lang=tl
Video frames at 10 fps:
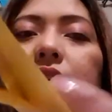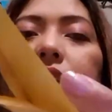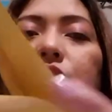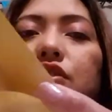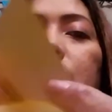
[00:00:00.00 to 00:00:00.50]

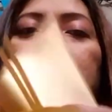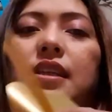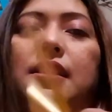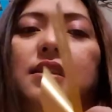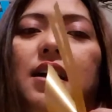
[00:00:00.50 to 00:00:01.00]
Nandito siya sa
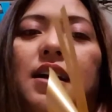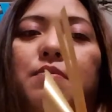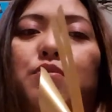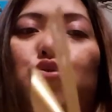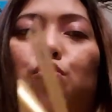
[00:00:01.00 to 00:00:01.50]
gitna.
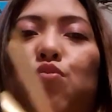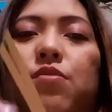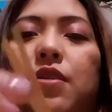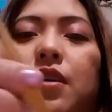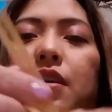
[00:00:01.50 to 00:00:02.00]

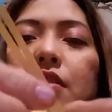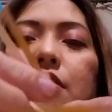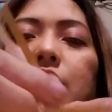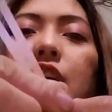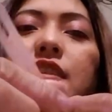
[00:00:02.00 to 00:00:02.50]
Boom.
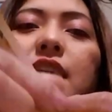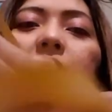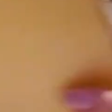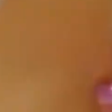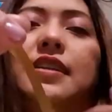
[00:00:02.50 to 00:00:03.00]
O, tapos
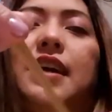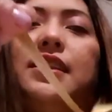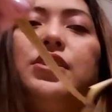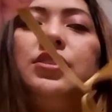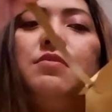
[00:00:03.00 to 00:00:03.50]
hilahin lang
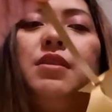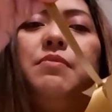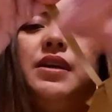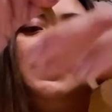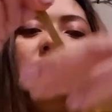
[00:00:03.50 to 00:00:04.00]
natin siya mga
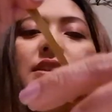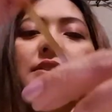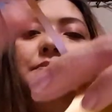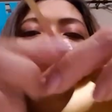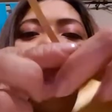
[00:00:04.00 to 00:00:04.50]
bestie.
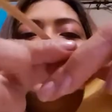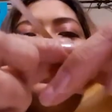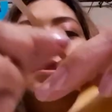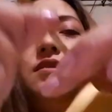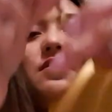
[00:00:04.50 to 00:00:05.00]

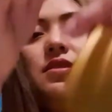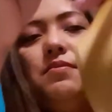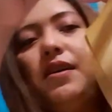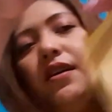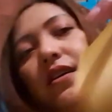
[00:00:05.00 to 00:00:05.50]
O,
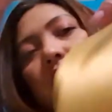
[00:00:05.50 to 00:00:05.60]
diba?